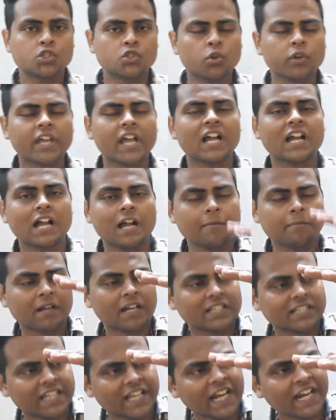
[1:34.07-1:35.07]
जो क्या काम
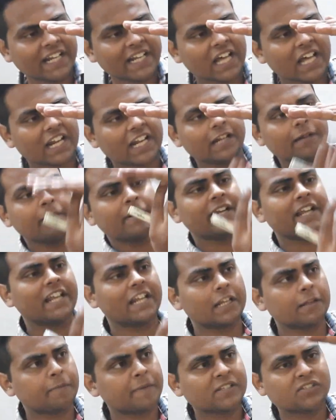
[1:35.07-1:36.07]
करते हैं टारगेट
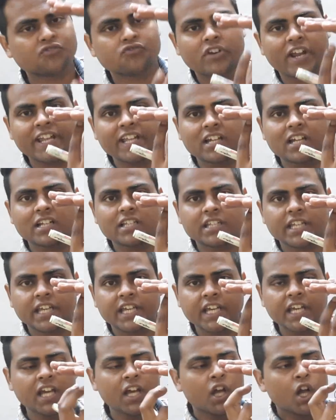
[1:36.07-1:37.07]
मटेरियल पे स्ट्राइक करते
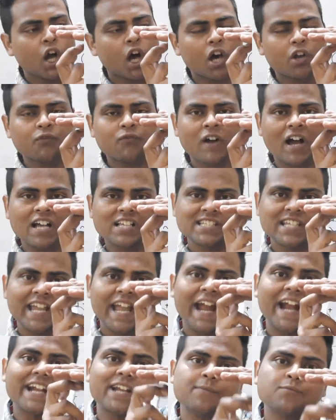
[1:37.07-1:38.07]
हैं और वहां से
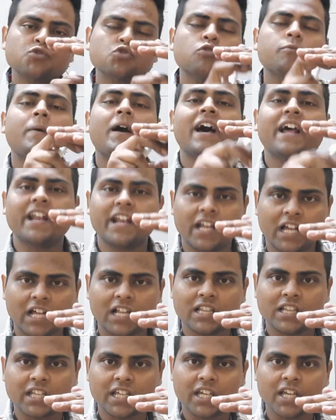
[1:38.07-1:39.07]
एटम्स को बाहर
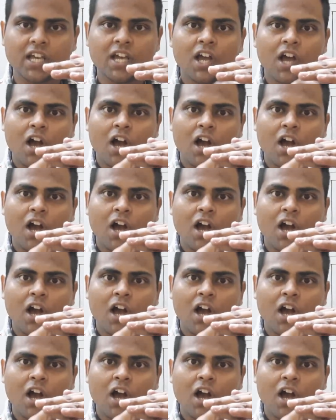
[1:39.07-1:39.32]
निकालते हैं